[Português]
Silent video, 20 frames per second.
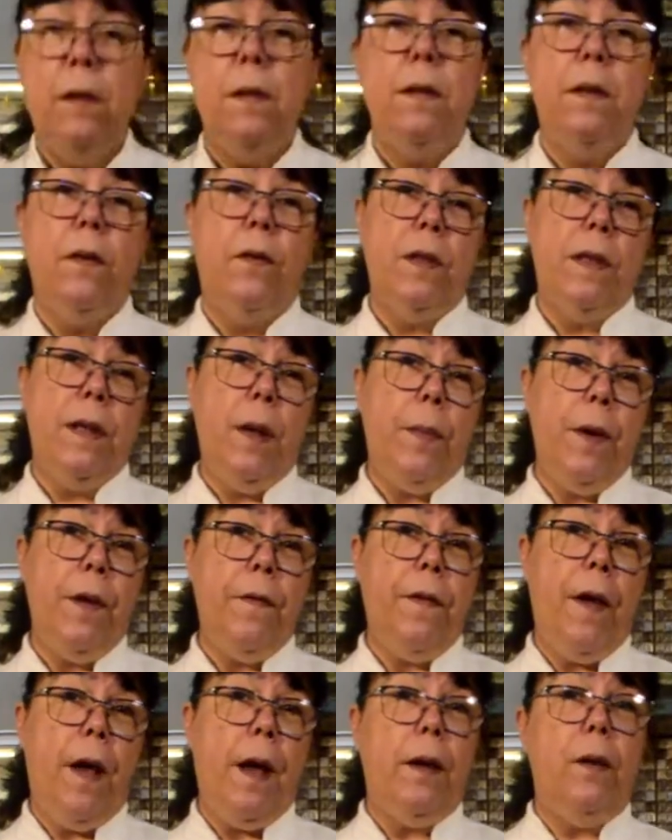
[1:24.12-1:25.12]
Se você
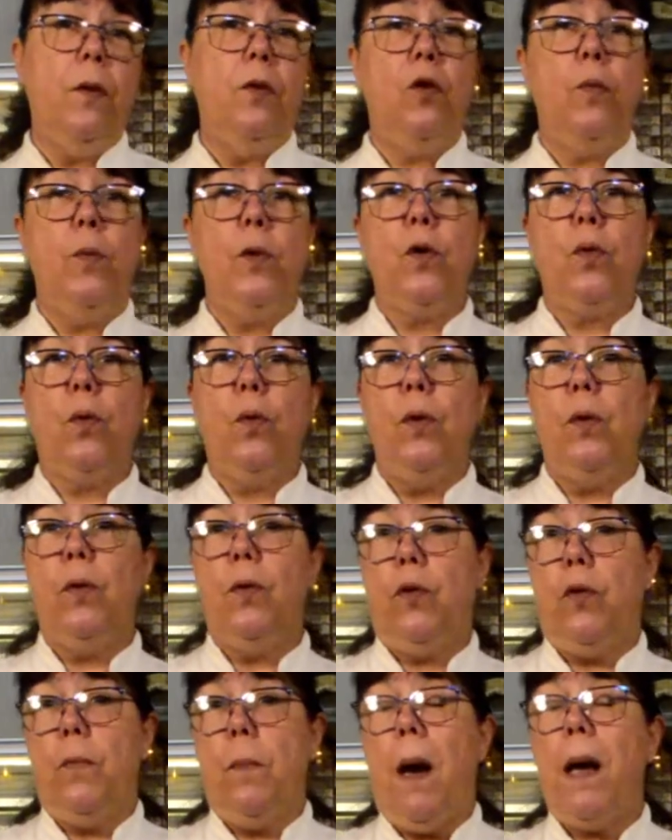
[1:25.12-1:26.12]
prefere os
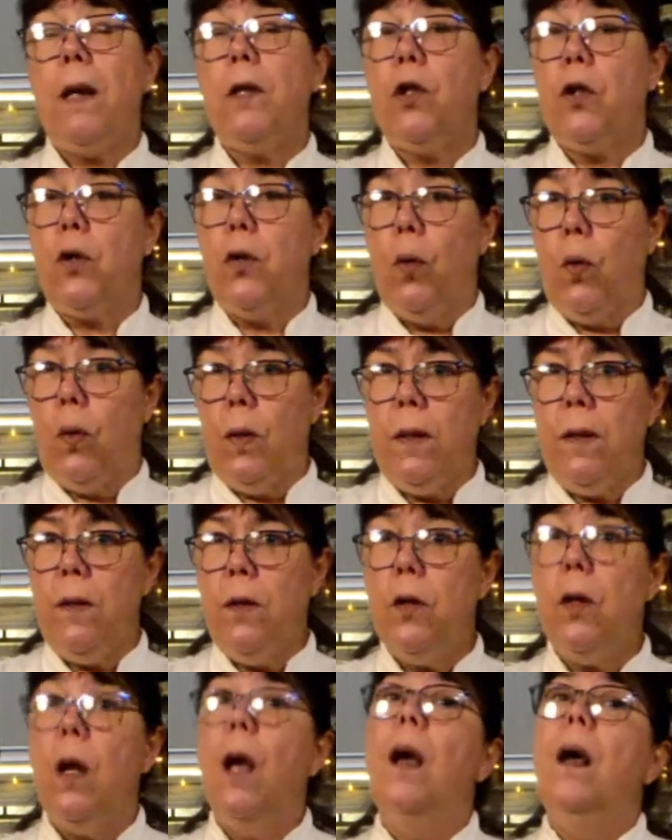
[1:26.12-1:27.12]
biscoitos mais
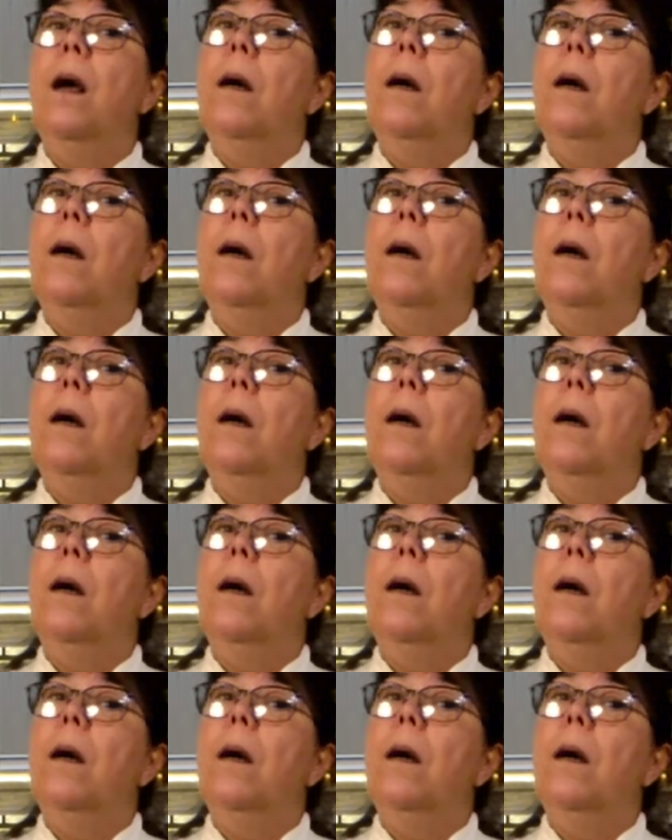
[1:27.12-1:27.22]
doces,